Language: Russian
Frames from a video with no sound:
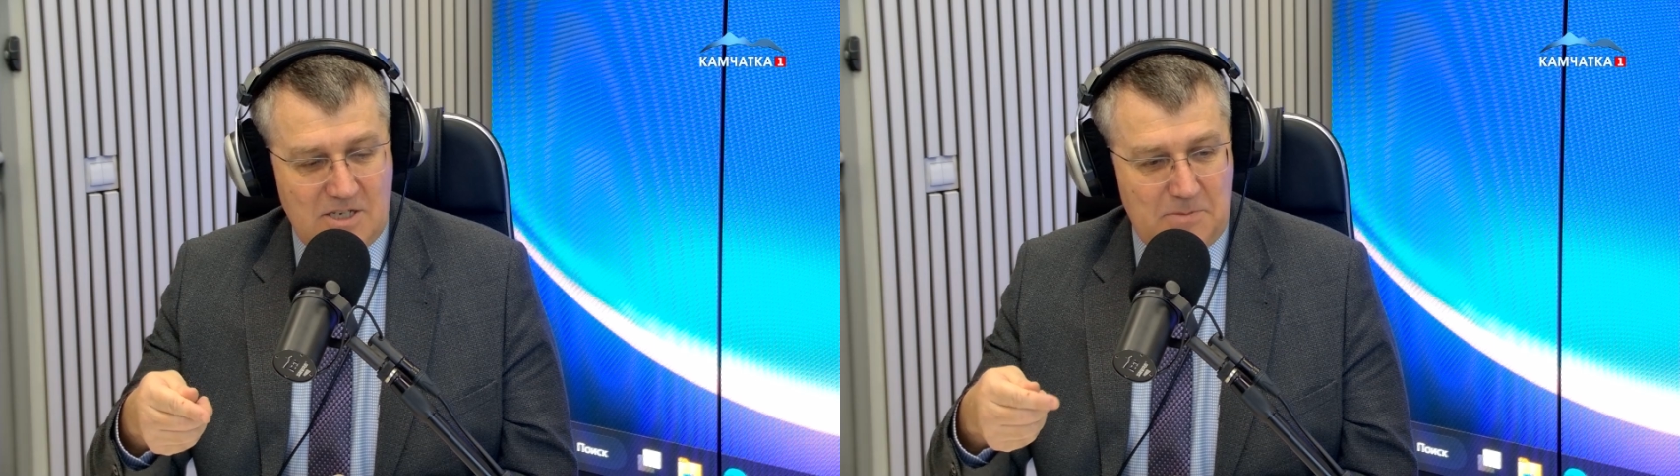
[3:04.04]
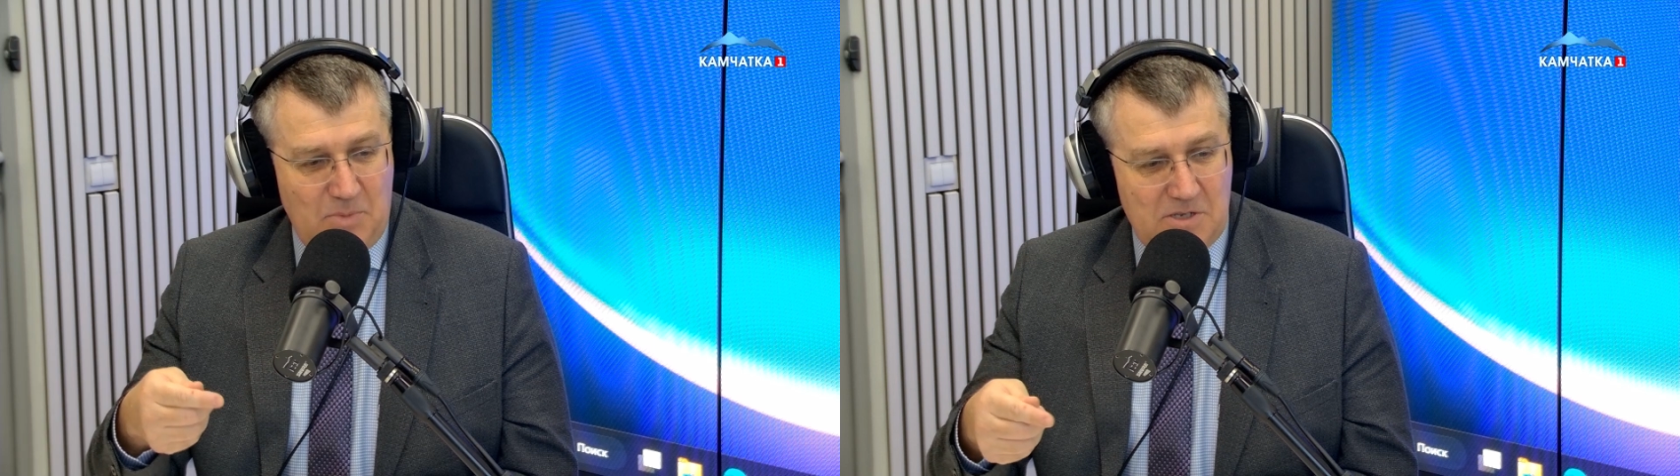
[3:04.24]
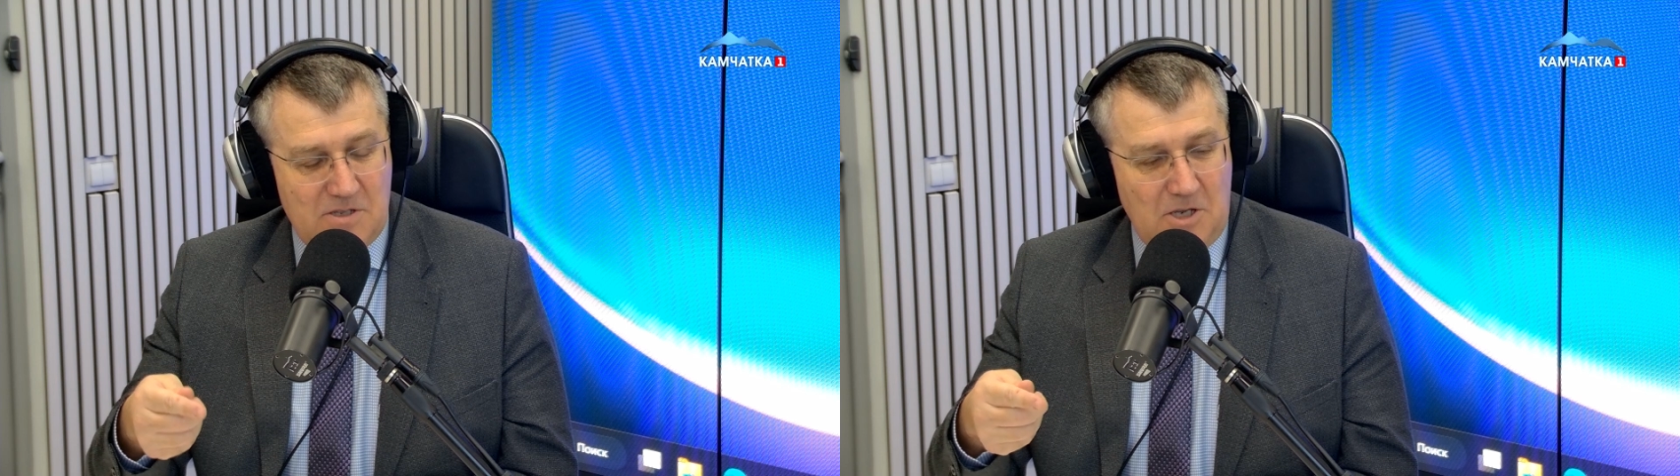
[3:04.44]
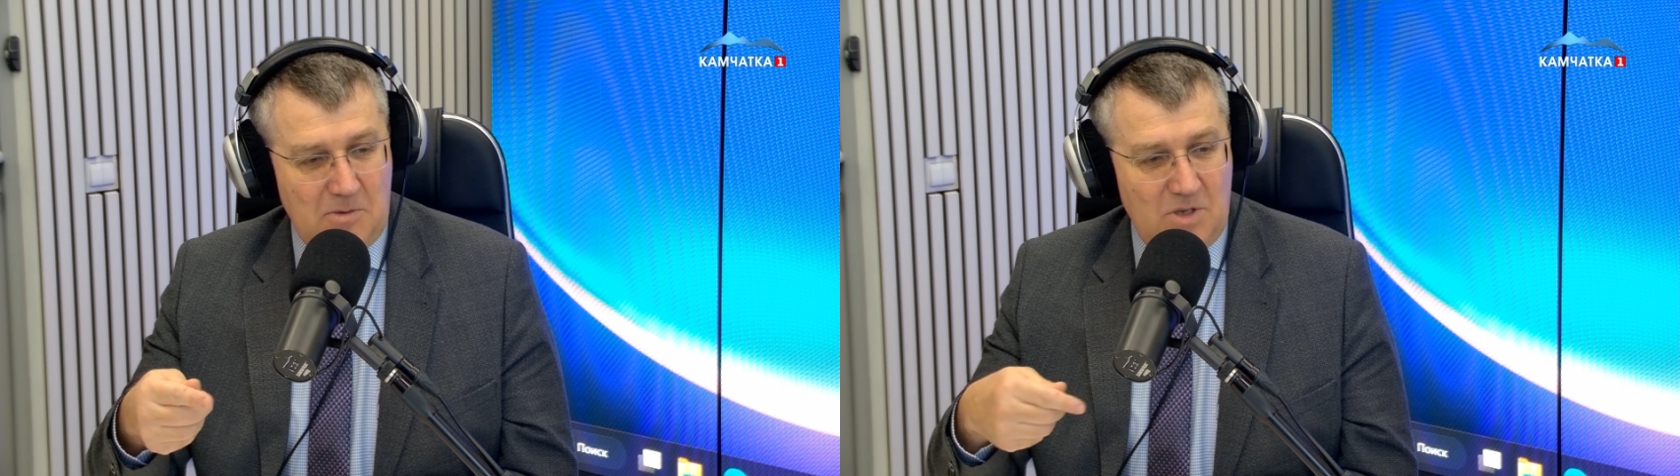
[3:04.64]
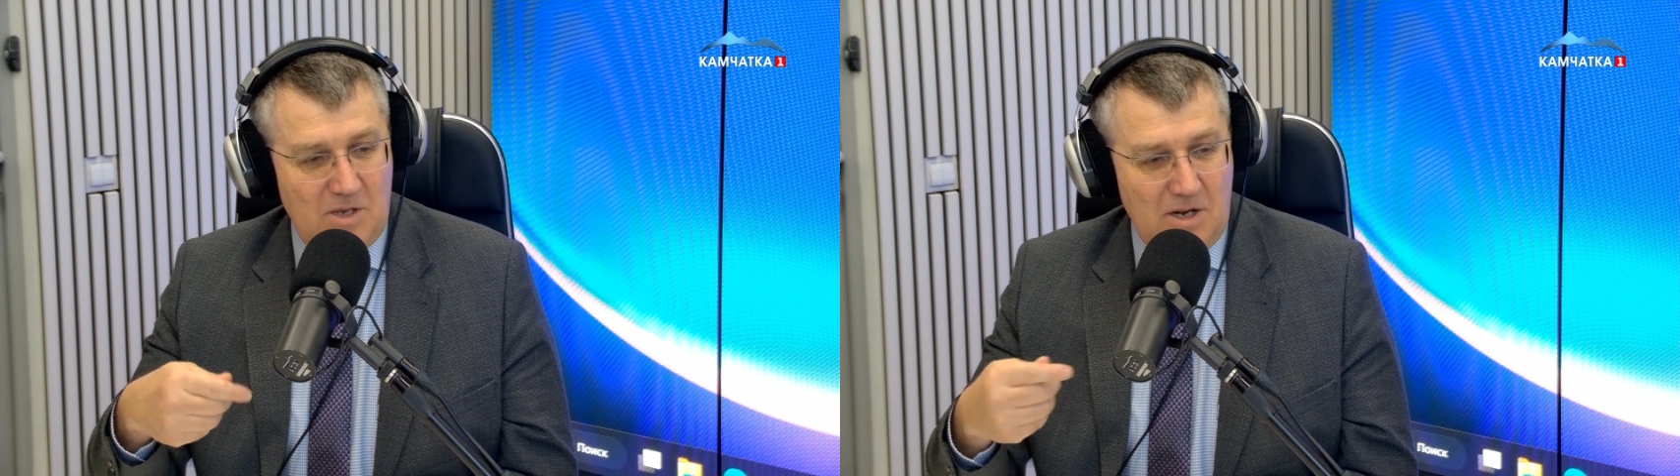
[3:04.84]
с
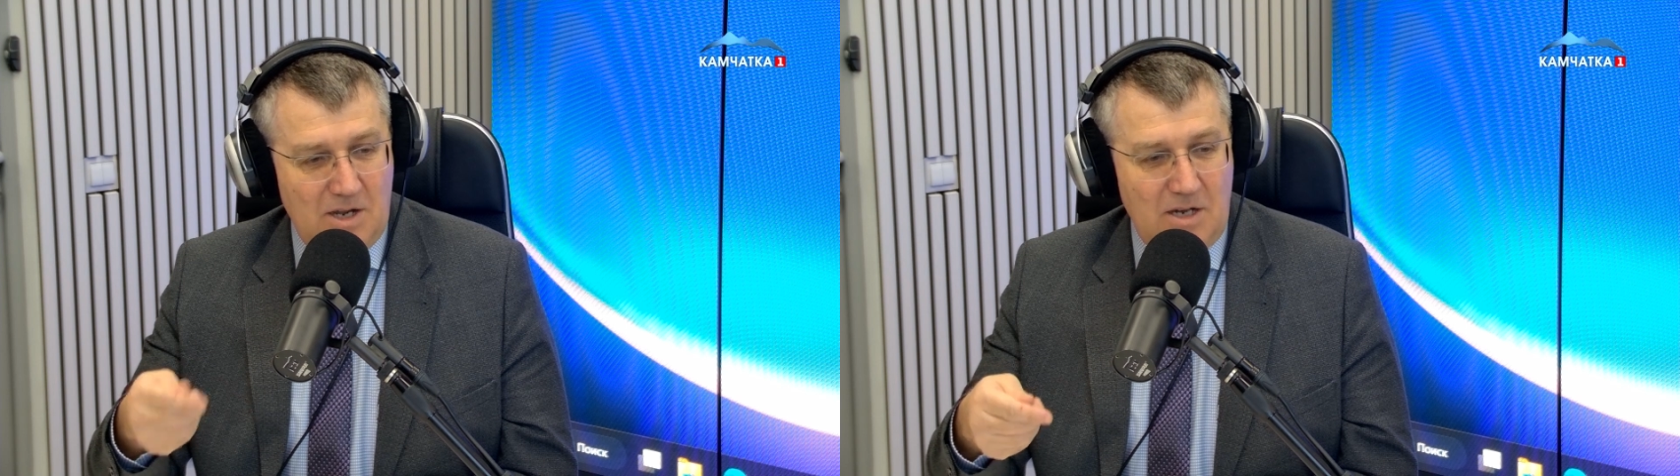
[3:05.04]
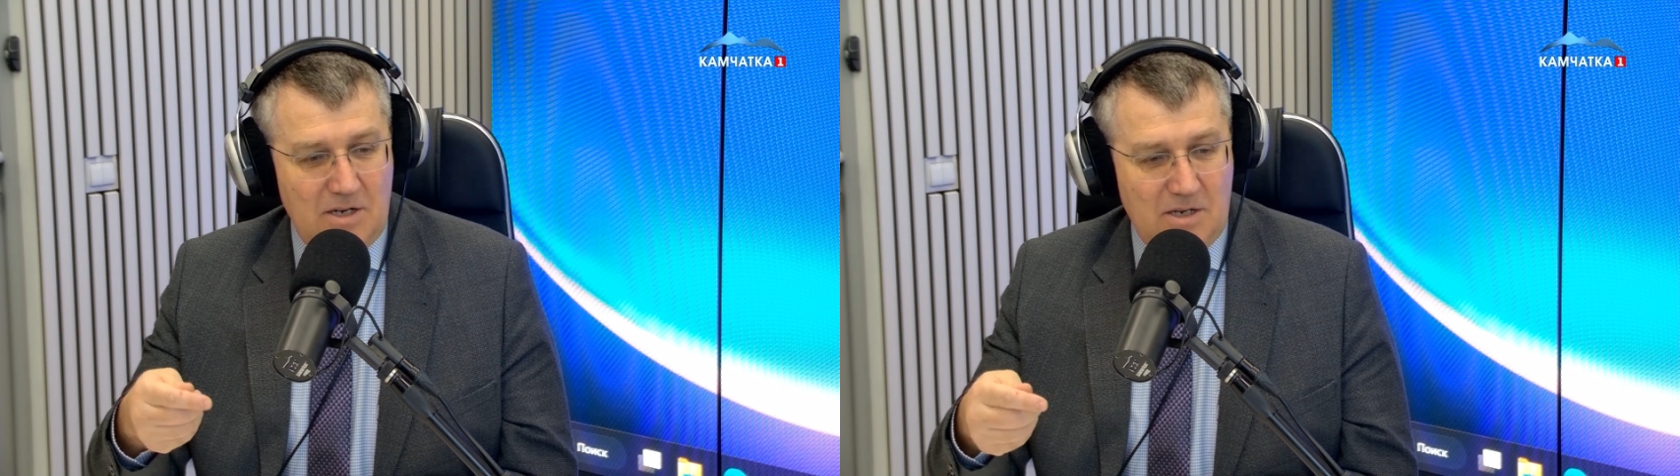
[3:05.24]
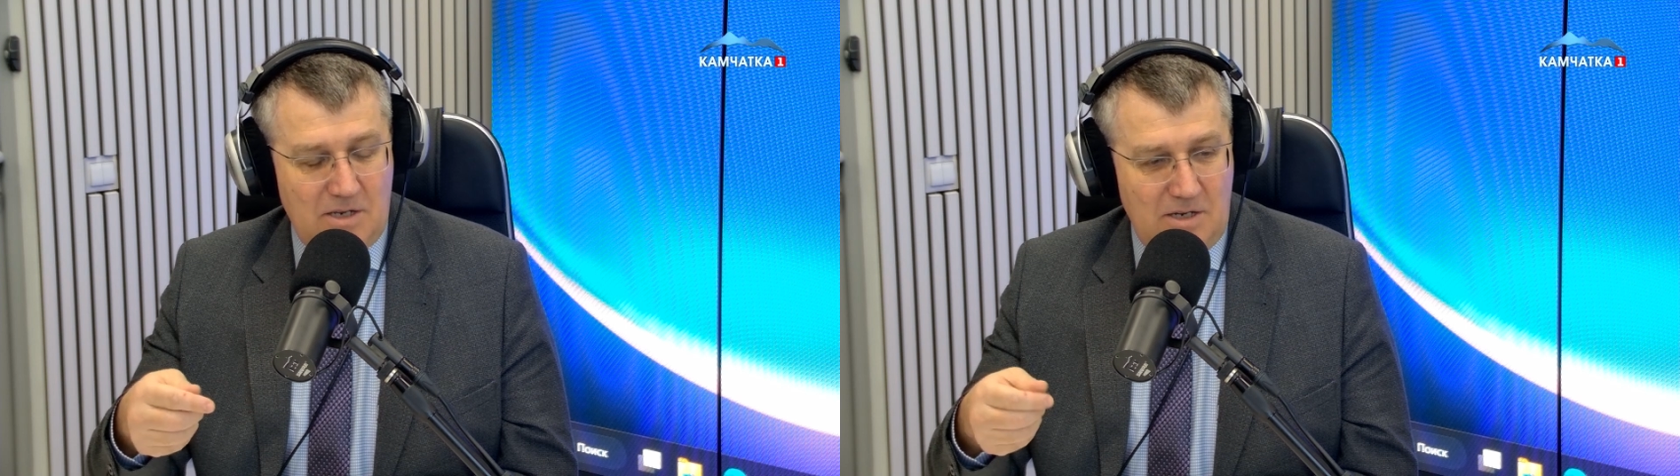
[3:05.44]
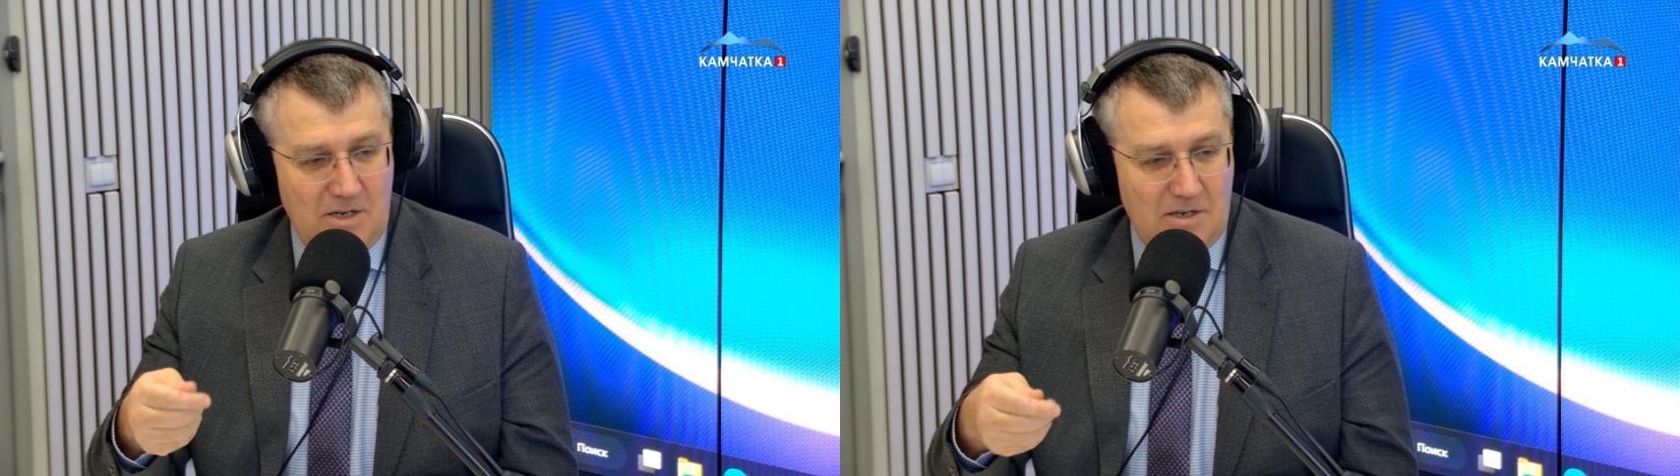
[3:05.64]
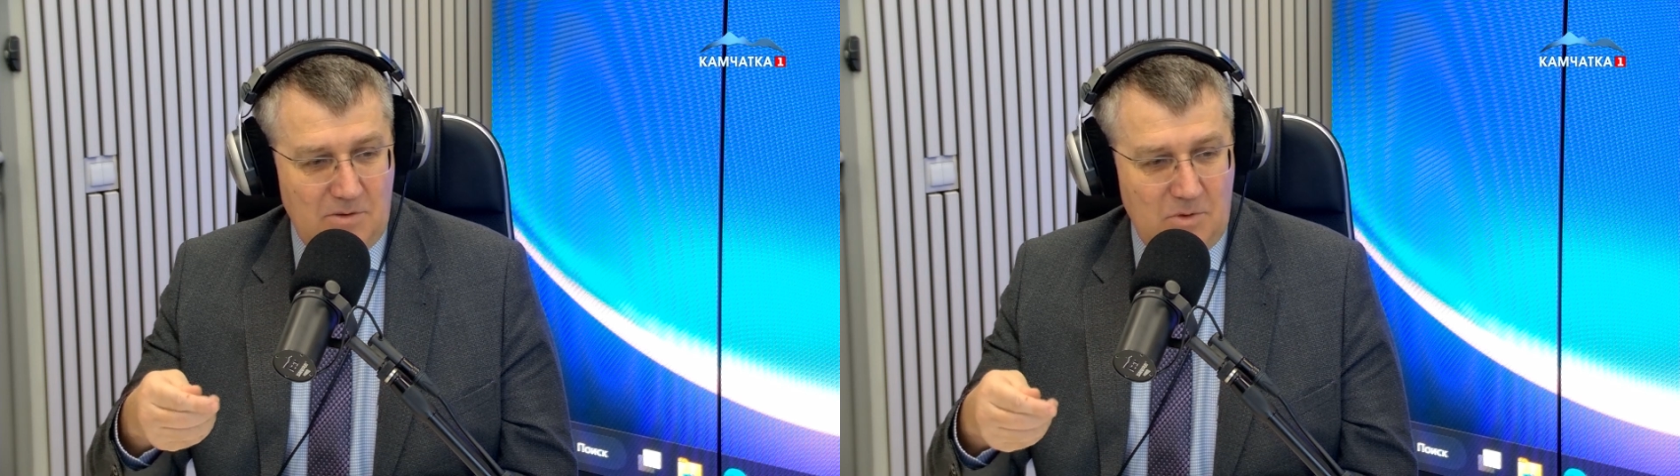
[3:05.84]
признаками нелегальных или